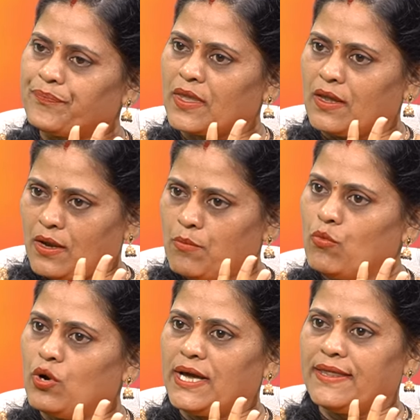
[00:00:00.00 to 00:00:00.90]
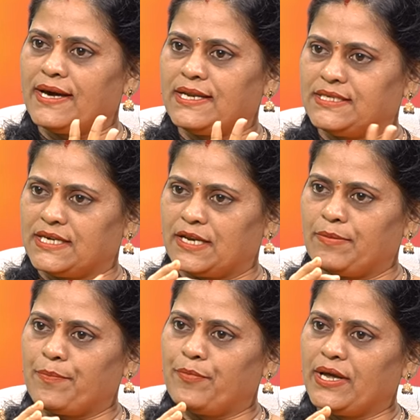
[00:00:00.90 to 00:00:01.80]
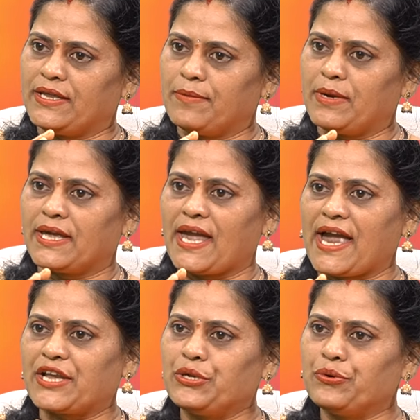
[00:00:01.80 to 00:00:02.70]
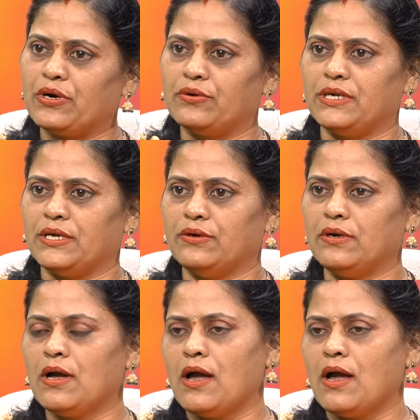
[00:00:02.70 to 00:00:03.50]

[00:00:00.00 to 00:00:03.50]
ఓకే మూలాధార చక్రం ఎప్పుడైతే మనకి యాక్టివ్గా ఉండదో